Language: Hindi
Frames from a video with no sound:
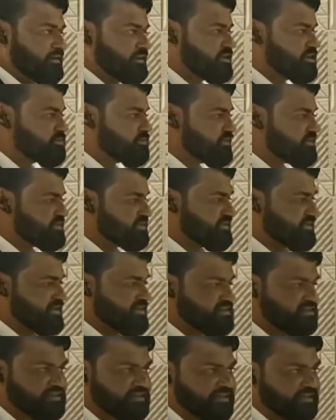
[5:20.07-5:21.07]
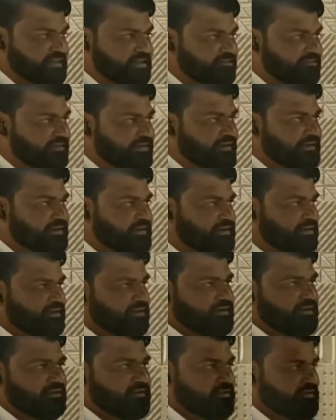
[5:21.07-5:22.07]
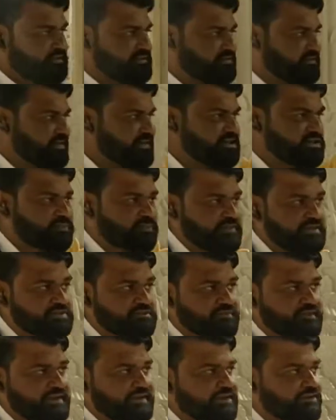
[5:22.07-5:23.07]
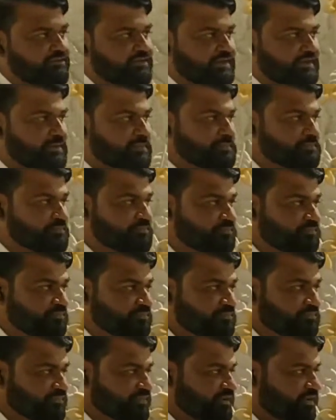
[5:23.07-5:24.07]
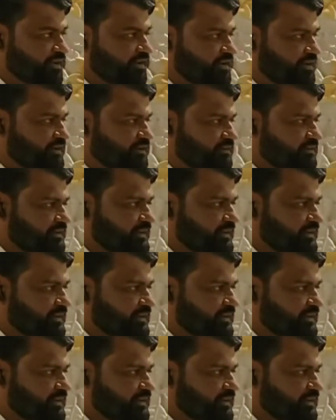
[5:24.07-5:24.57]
क्या जिसपे सीएनसी किया हुआ है सिक्स पीस में आया हुआ है और